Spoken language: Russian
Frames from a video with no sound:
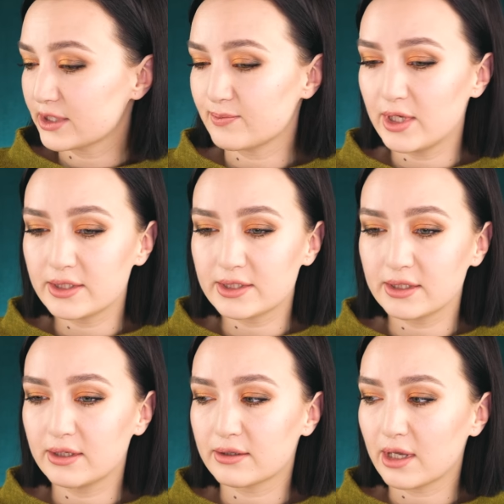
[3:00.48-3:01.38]

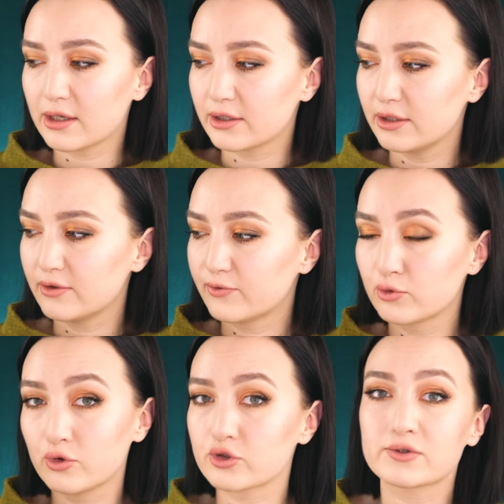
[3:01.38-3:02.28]
косметике, так и в
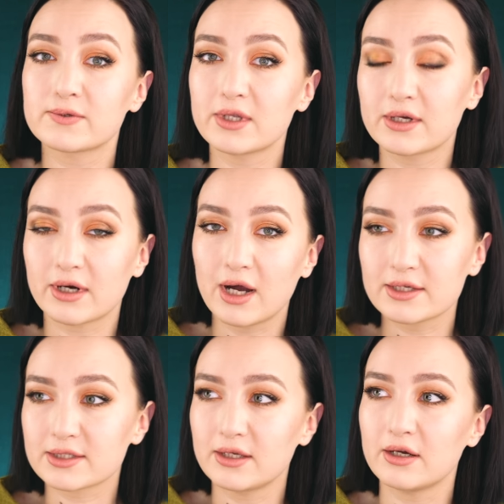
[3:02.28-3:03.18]
художественной
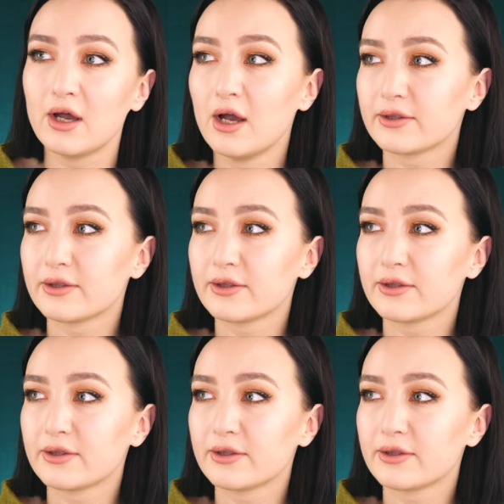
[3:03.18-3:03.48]
краске,